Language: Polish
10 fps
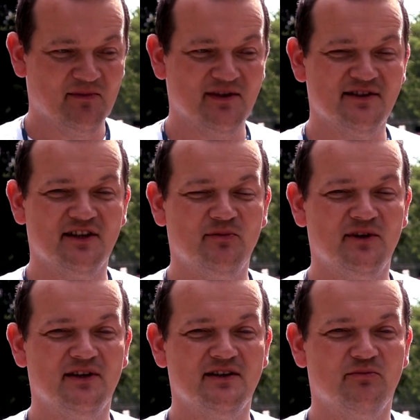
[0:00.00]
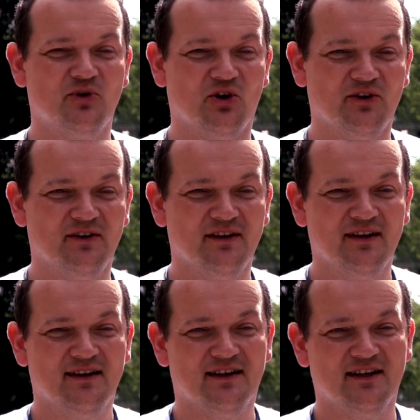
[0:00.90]
między innymi broń,
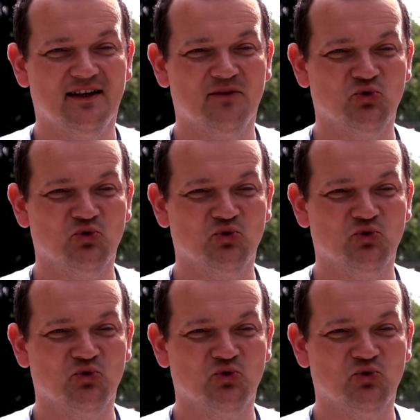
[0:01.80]
e,